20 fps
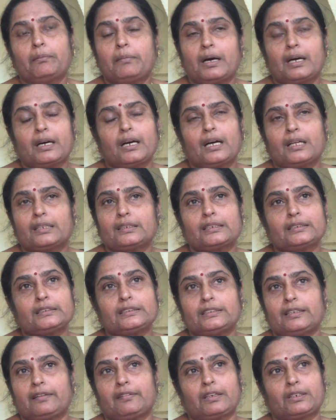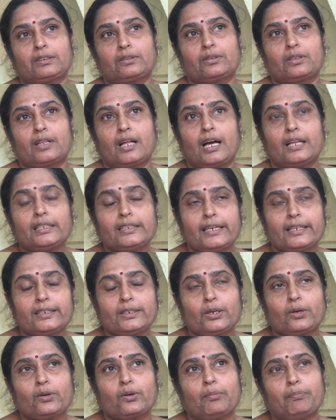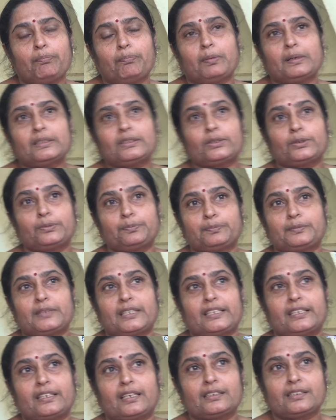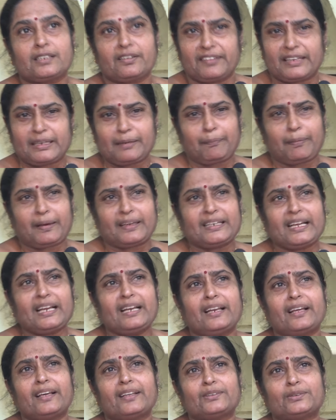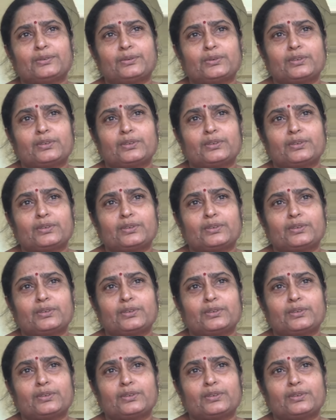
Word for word: బాగా ఆదరించేవారు కూడా అది ఏంటో గొప్ప తృప్తి అసలు వేరే పనే లేదు